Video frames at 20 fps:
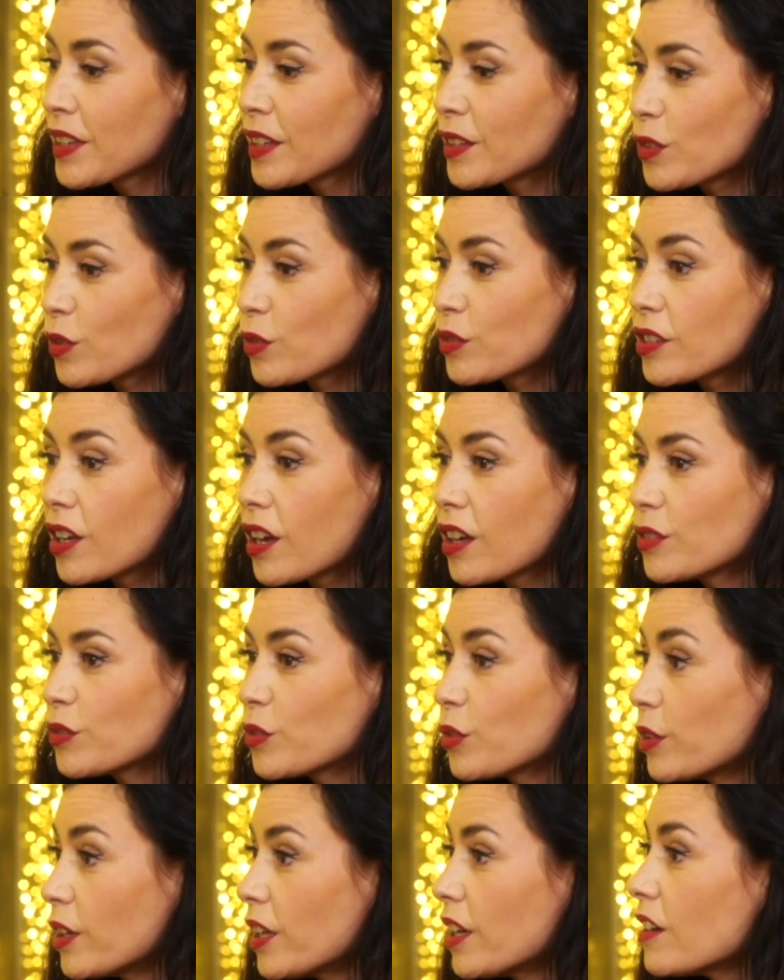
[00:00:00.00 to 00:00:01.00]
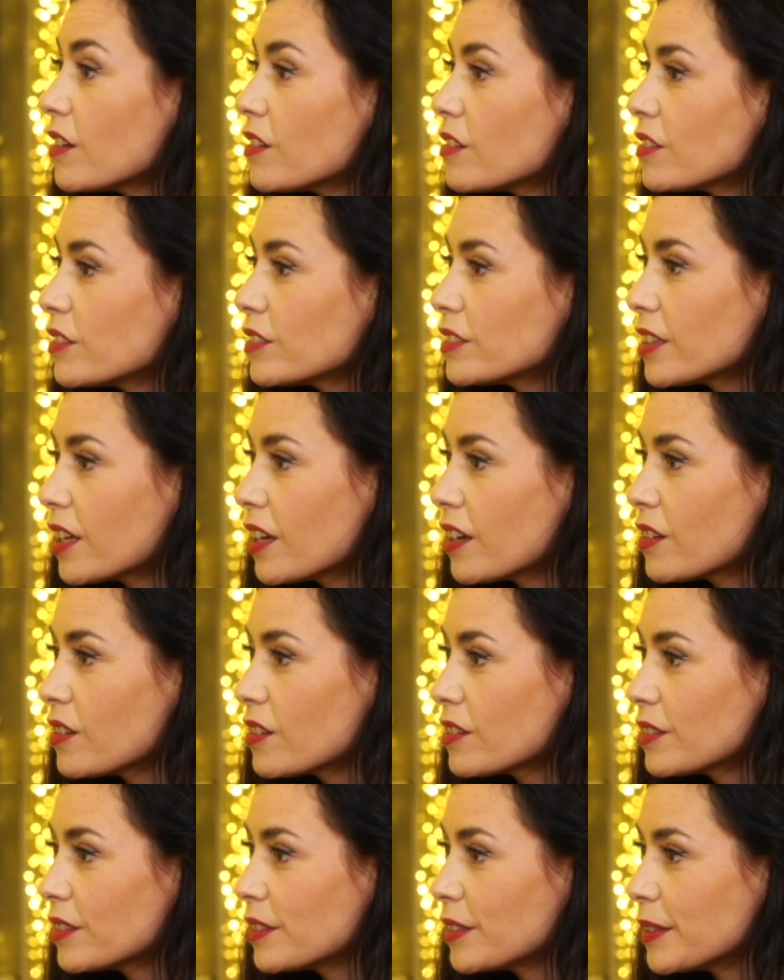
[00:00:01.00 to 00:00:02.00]
Donc ça rend tolérant, ça
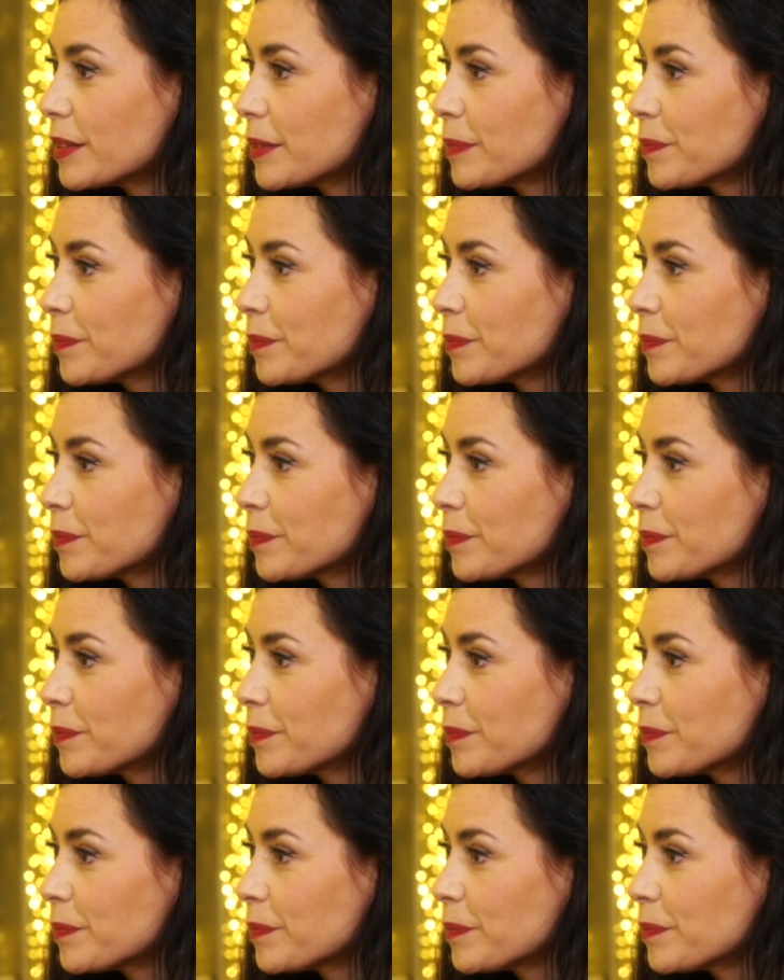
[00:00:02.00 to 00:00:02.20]
rend...